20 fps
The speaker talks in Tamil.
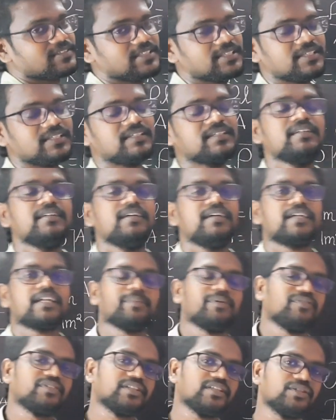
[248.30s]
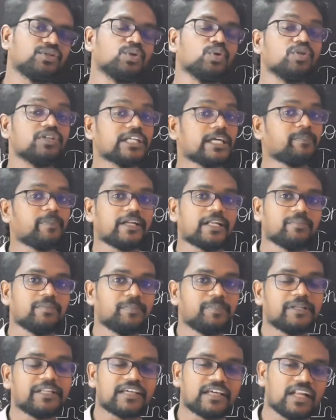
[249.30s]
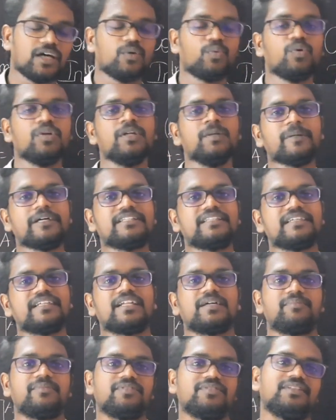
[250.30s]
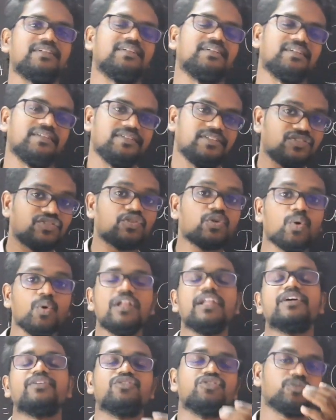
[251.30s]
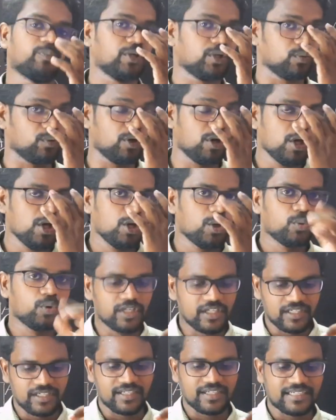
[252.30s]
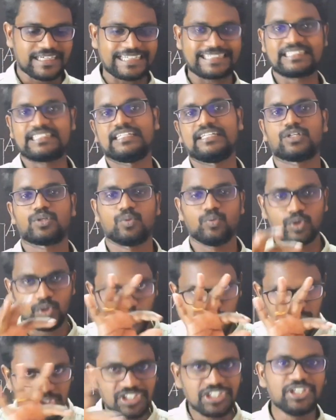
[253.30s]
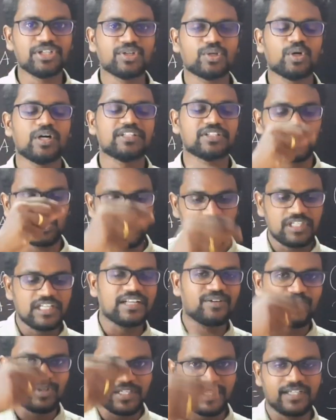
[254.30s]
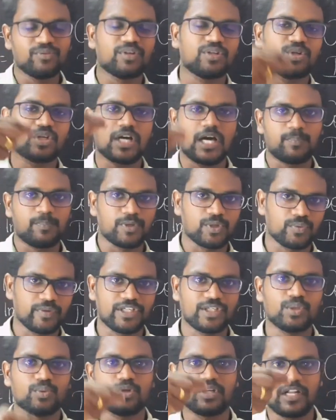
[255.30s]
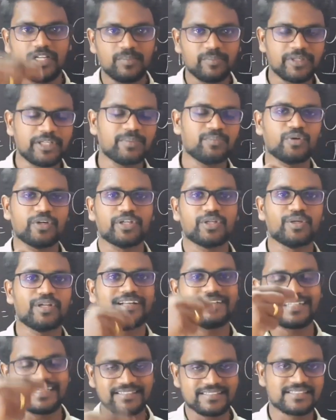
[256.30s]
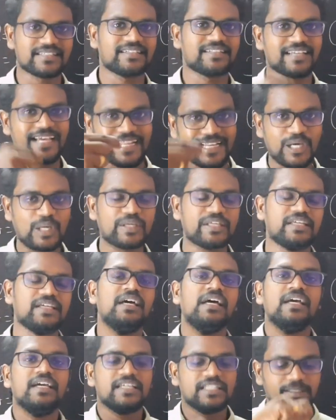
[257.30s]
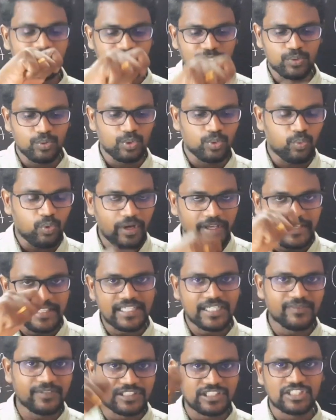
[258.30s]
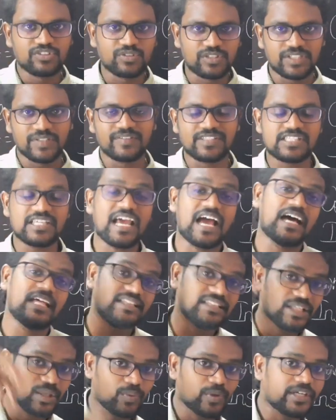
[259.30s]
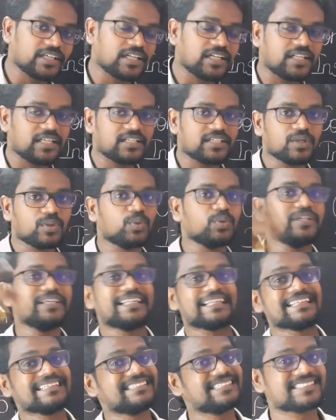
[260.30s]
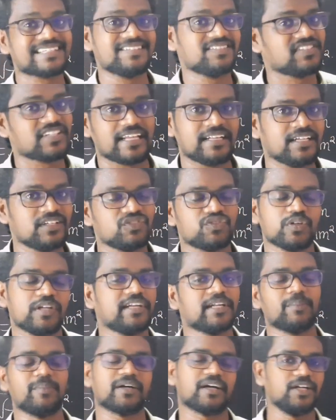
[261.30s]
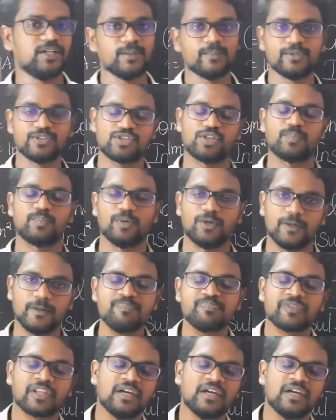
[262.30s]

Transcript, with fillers: வந்து நம்ம வந்து டூ டைப்பாக நம்ம பிரிக்கலாம் ஒன்று பார்த்தீங்கன்னா நம்ம வந்து இந்த ஸ்கூலில் யூஸ் பண்ணுவோம் ஒரு கட்டை இருக்கும் ஒரு வுட்டு இருக்கும் அந்த வுட்டில் ஒரு ஒரு காப்பர் ஒயரோ ஒரு அலுமினியம் ஒயரோ இல்லை டங்ஸ்டன் எல்லாம் இந்த மாதிரி ஒரு ஒயரை வந்து சுற்றி வச்சு அந்த ஒயரில் இருக்கக்கூடிய ரெசிஸ்டன்ஸ் என்னன்னு சொல்லி நம்ம கண்டுபிடிச்சிருப்போம்